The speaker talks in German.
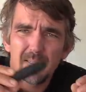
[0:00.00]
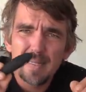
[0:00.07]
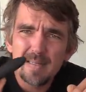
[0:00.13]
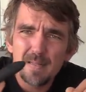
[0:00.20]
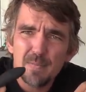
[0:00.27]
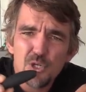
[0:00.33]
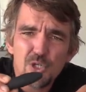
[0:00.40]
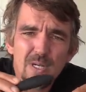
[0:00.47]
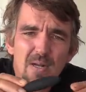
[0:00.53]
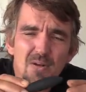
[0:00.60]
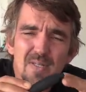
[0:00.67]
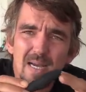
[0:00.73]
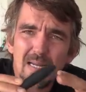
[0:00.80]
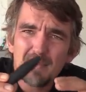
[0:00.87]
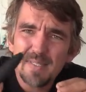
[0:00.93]
Diese besteht
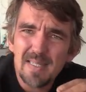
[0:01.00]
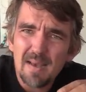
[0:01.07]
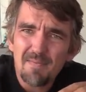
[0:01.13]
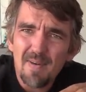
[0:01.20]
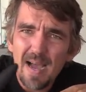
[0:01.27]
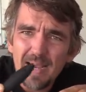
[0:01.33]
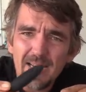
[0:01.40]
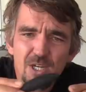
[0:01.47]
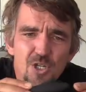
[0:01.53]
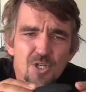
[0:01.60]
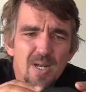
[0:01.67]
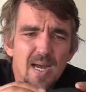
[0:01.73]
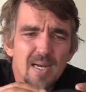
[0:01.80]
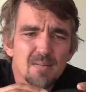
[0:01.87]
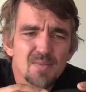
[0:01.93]
aus einem sehr weichen,
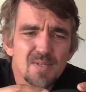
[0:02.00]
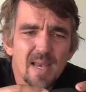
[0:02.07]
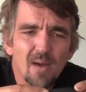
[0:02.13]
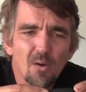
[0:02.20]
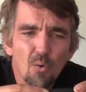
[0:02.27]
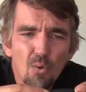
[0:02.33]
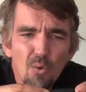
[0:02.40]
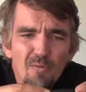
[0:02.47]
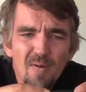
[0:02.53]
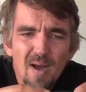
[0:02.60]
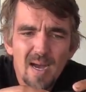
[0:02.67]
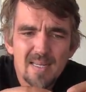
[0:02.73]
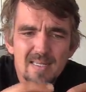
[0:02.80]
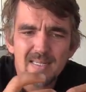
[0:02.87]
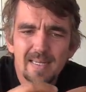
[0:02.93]
einem sehr
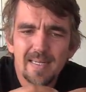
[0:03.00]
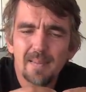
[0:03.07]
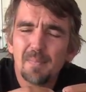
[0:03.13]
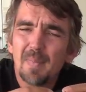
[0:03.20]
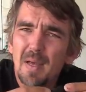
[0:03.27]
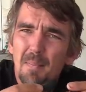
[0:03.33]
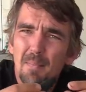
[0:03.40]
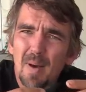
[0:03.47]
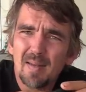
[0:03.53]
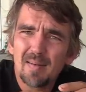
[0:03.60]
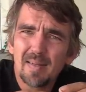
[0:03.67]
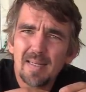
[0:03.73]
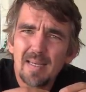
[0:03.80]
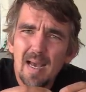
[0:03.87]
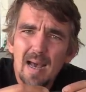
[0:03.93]
rohfaserigen
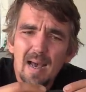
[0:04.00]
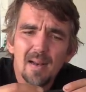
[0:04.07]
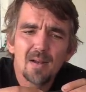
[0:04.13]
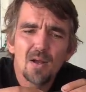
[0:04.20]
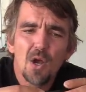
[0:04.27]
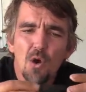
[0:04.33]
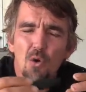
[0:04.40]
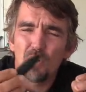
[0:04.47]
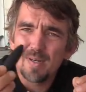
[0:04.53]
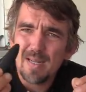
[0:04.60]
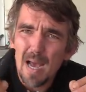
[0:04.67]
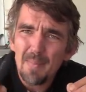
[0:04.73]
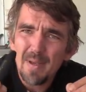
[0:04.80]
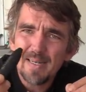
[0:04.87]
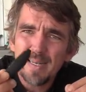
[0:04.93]
Material und
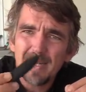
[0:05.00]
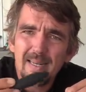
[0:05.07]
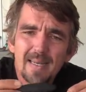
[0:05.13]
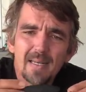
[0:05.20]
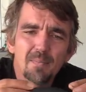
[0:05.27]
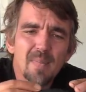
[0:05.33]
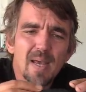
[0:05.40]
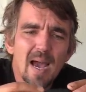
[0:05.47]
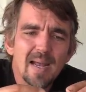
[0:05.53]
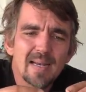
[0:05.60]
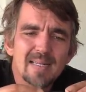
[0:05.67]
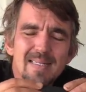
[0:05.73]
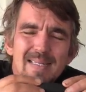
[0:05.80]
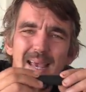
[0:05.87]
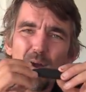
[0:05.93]
damit gelingt mir eine
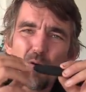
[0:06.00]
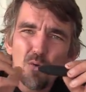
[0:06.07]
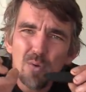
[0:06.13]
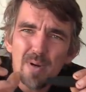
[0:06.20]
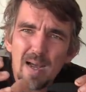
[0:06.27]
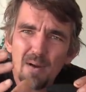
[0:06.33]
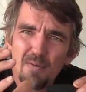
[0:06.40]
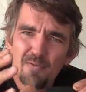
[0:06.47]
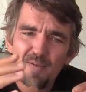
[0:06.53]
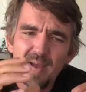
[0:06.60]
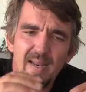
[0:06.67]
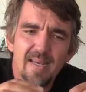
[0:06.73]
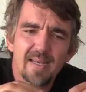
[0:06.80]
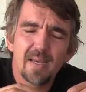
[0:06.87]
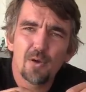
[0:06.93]
sehr
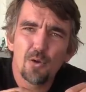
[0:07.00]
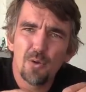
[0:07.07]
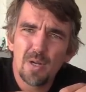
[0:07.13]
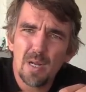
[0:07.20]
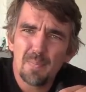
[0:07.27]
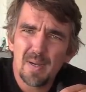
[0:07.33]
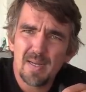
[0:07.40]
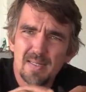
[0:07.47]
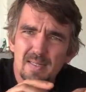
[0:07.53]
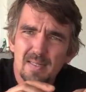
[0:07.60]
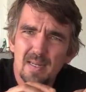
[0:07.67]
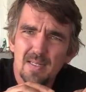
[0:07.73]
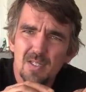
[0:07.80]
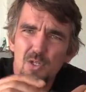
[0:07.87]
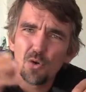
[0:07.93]
unauffällige
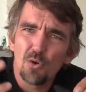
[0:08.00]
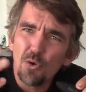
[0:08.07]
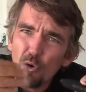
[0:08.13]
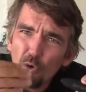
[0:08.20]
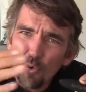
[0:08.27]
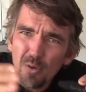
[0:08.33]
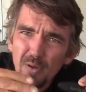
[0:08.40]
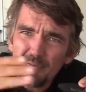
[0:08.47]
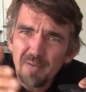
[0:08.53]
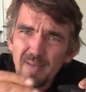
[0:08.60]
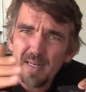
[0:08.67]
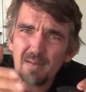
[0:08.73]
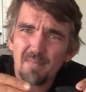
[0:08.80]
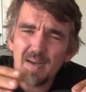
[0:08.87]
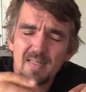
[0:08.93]
Köderpräsentation ohne
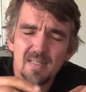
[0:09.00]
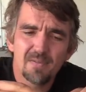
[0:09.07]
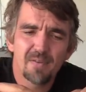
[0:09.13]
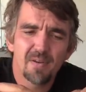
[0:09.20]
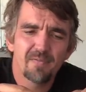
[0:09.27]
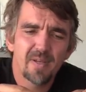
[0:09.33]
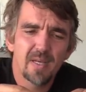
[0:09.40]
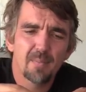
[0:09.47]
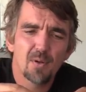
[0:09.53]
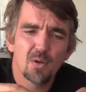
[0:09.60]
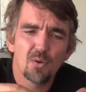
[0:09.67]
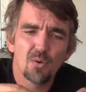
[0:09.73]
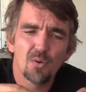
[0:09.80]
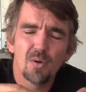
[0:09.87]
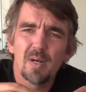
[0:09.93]
viele
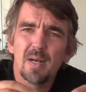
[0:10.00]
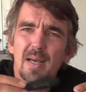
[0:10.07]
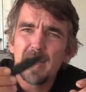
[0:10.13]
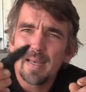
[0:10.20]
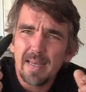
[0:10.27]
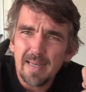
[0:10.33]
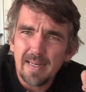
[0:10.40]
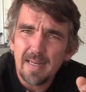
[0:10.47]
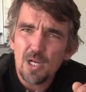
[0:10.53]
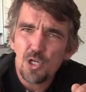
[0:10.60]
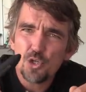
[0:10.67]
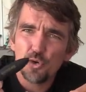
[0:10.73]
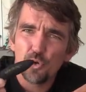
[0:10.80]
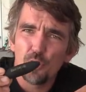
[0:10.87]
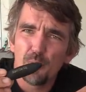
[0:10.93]
Wasserverwirbelungen in der
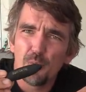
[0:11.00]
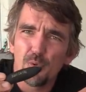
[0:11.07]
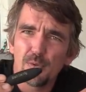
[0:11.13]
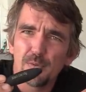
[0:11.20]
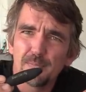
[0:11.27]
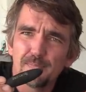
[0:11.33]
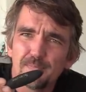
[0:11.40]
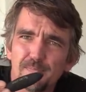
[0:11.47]
Strömung.